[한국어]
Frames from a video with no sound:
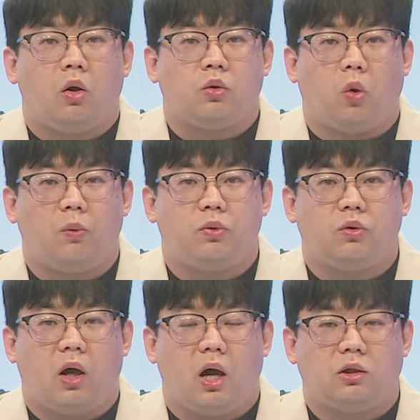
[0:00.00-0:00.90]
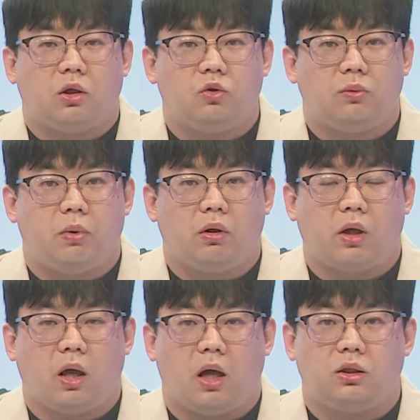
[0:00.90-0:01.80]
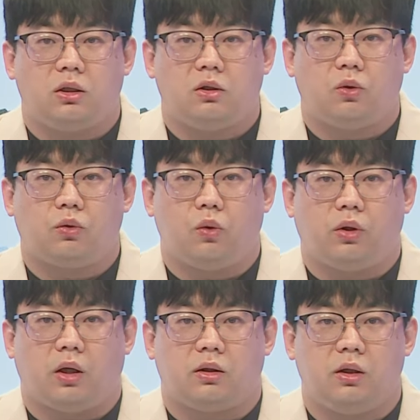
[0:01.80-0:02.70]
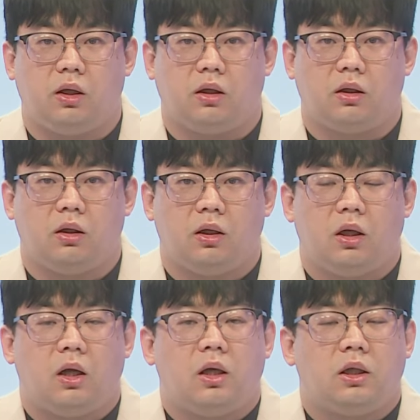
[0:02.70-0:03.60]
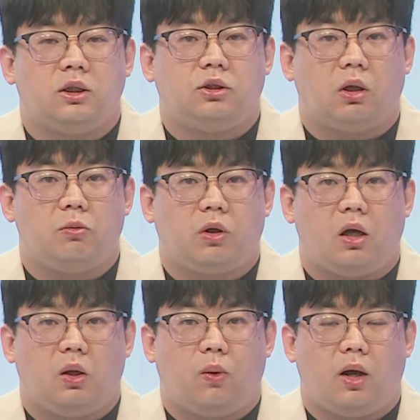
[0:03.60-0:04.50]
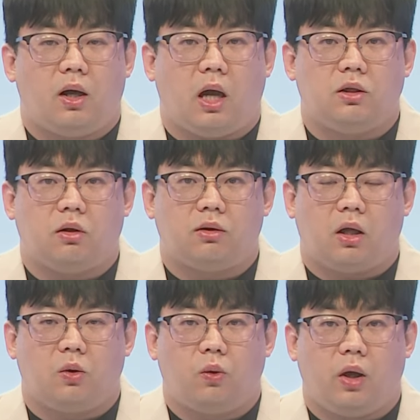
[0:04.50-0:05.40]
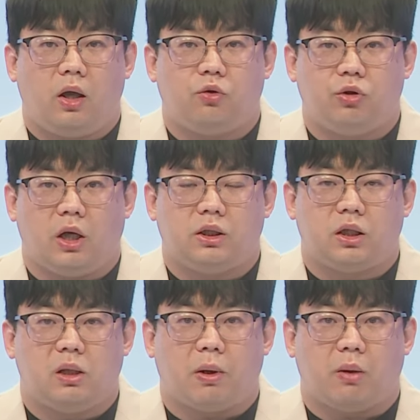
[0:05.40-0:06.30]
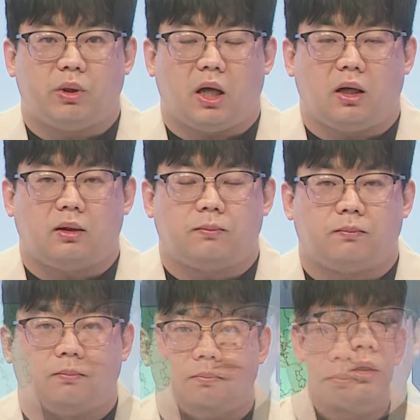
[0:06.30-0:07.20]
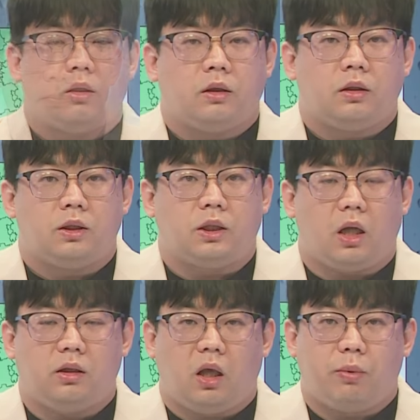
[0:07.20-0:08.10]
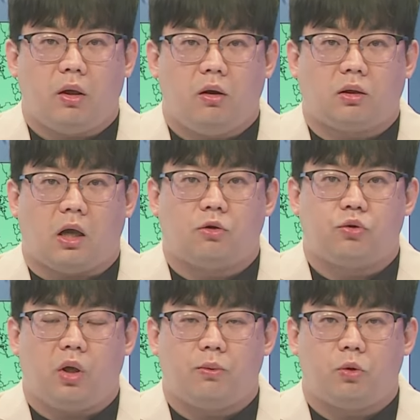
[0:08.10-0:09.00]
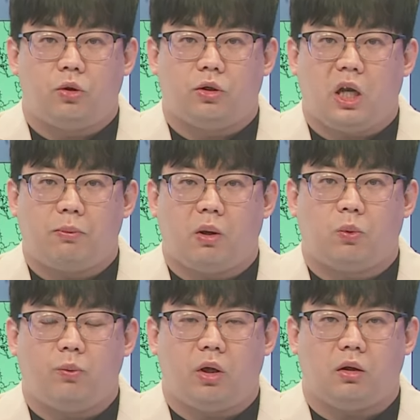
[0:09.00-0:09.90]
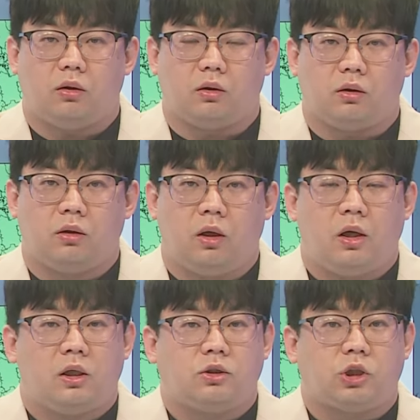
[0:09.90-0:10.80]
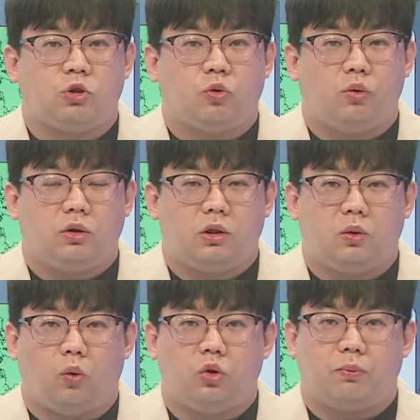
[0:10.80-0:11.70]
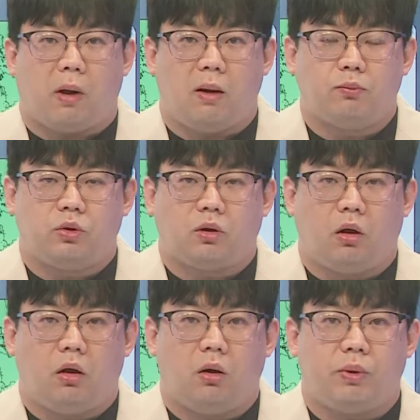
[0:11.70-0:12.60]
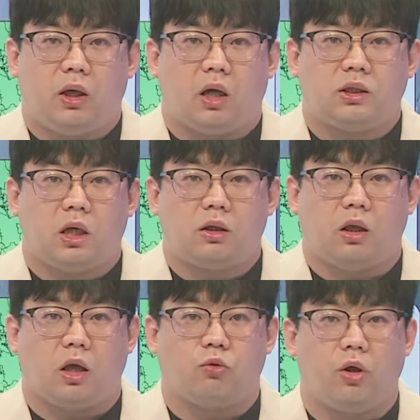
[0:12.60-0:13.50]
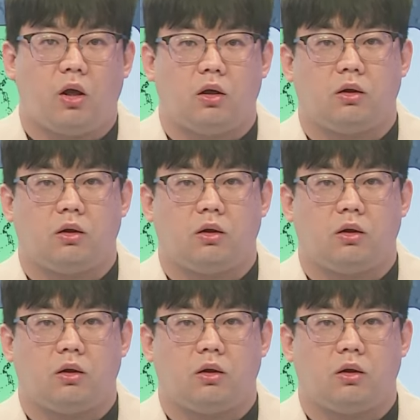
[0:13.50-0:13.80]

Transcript: 돌풍과 천둥 번개가 치는 곳도 있겠으니 시설물 관리와 안전사고에 유의하시길 바랍니다. 시간대별 강수 예보를 살펴보면 제주도는 오늘 밤부터 비가 시작되겠고요.